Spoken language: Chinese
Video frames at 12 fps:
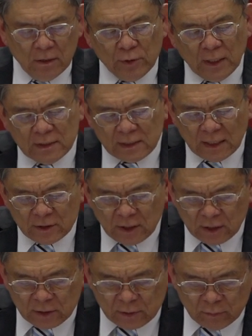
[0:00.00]
约翰三
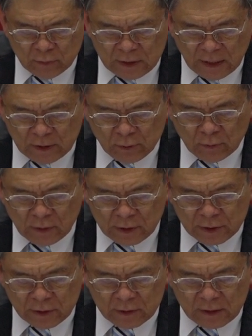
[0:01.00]
章十五节，中文
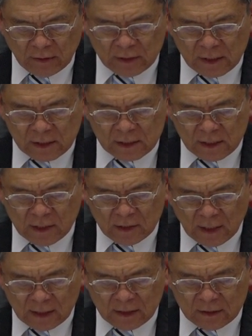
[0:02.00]
是叫“一切信
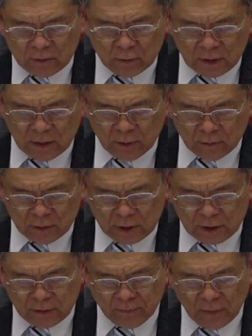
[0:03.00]
他的都得永
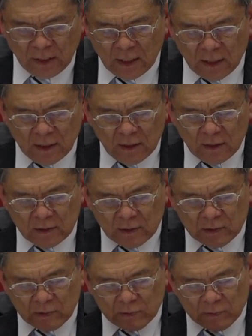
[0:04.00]

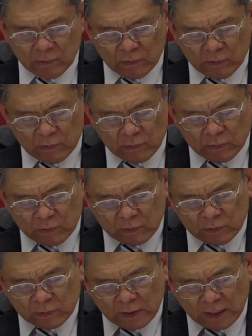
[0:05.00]

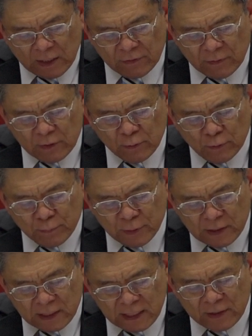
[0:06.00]
生”。That everyone who
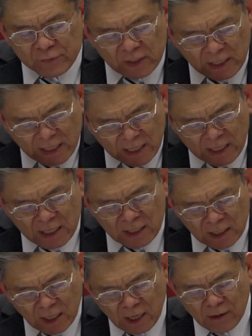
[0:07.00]
believes
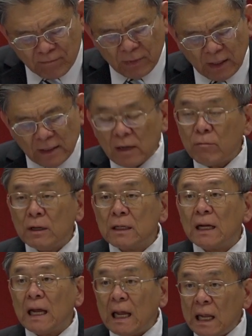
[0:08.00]
in him，那英文那
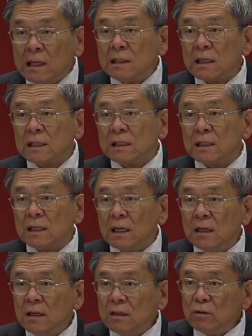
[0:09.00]
个 in 这个字呢，
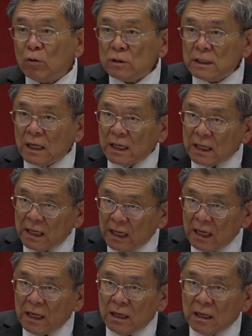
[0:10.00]
多加了一个
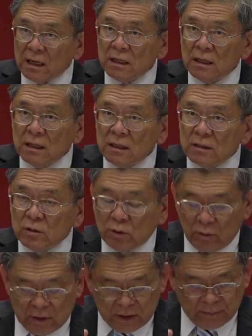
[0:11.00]
in 呢，
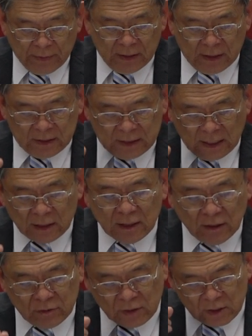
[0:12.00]
就特别的强
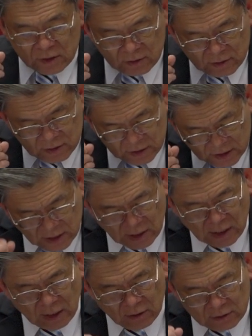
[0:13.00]
调这个是信
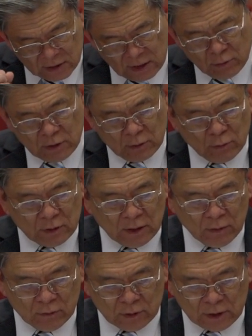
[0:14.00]
靠基督的都得
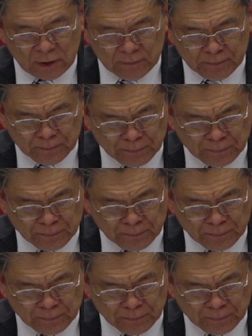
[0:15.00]
永生。